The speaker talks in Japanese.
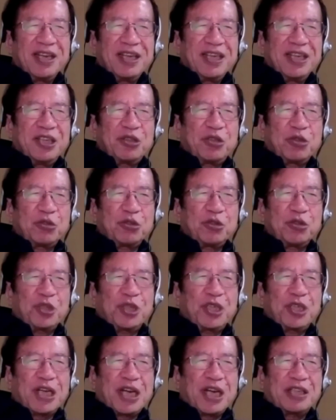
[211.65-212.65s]
人との
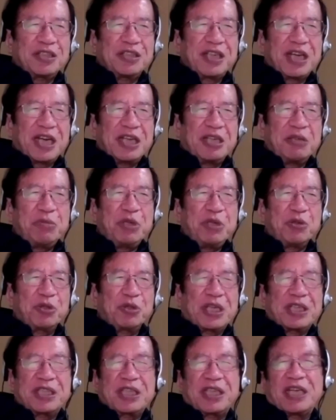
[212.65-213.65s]
比較が意味を
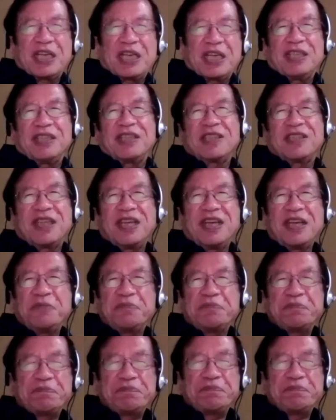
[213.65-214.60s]
なさないんですね。